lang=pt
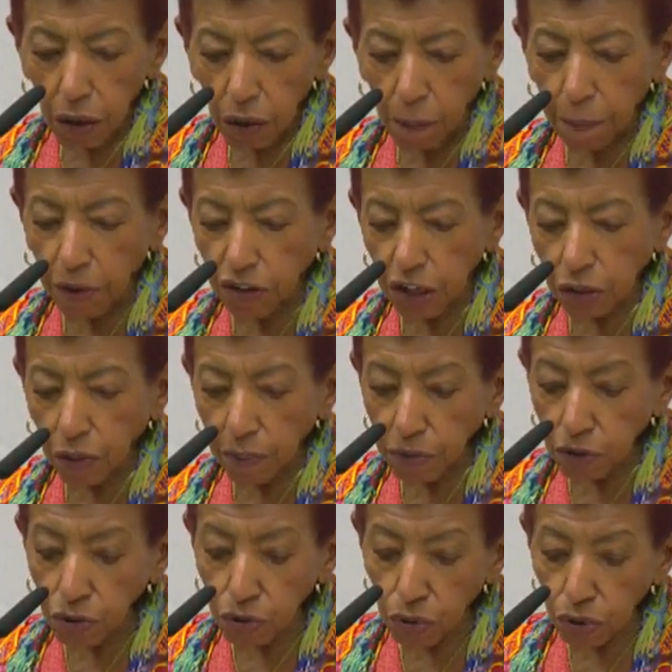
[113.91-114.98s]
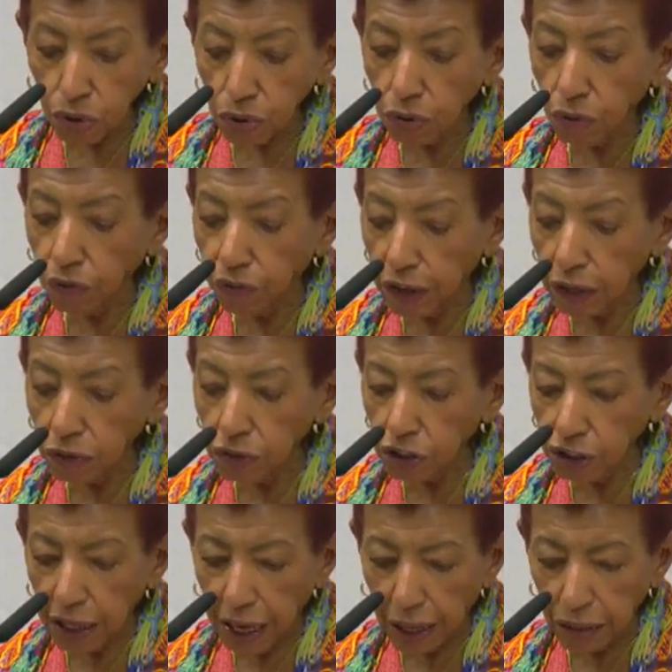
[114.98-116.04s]
um projeto absurdo do governo do
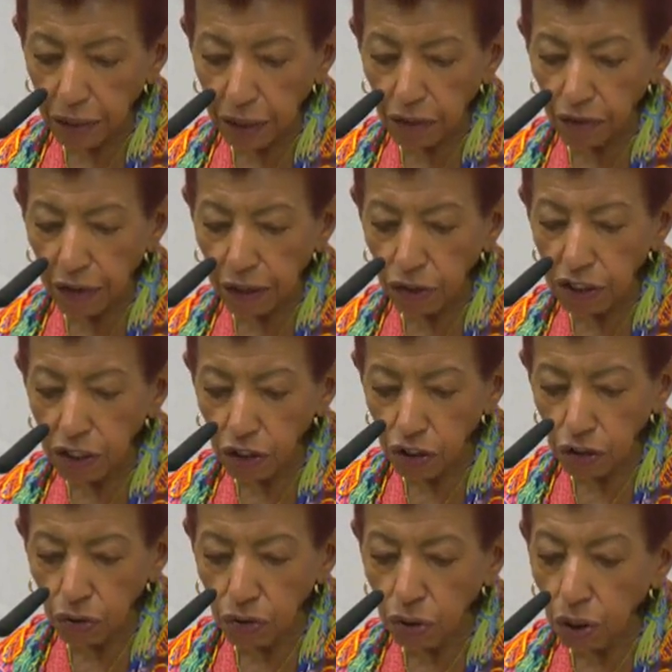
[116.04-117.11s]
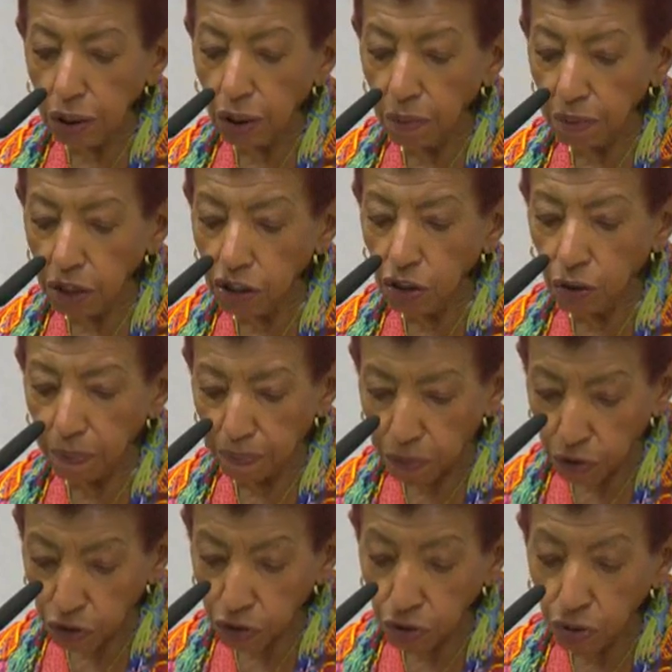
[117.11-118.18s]
Estado, que vai no sentido totalmente
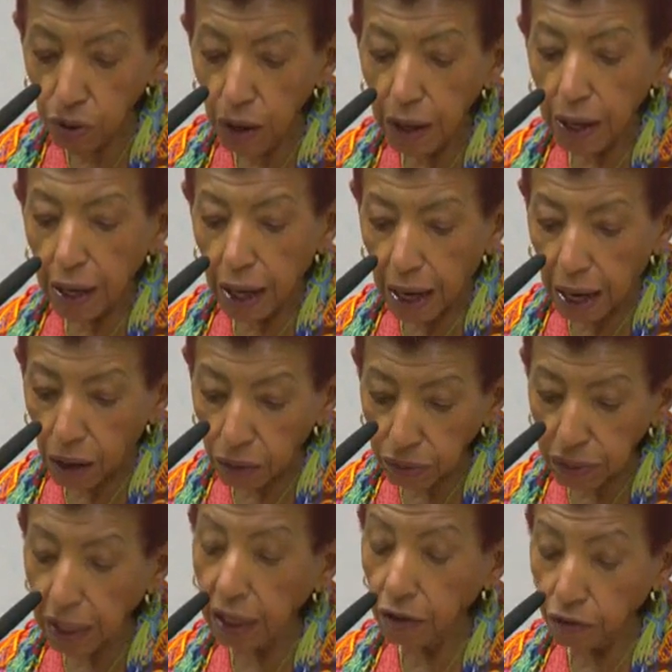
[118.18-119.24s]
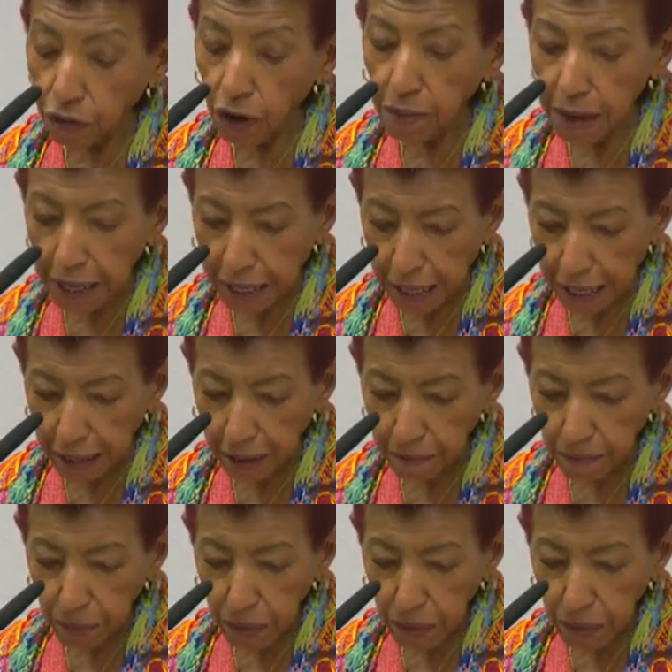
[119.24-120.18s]
oposto ao da reforma agrária.